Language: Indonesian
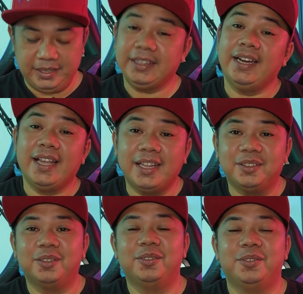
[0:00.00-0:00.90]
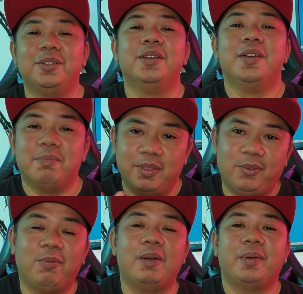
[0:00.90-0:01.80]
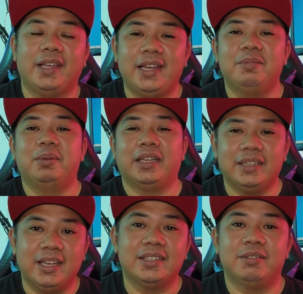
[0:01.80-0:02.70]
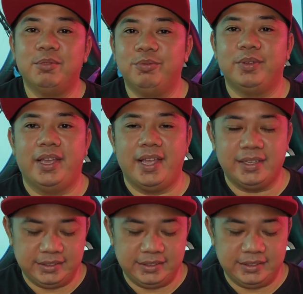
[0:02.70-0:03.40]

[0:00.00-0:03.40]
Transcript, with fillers: Kita lihat dulu performa mereka di pertandingan sebelumnya ya.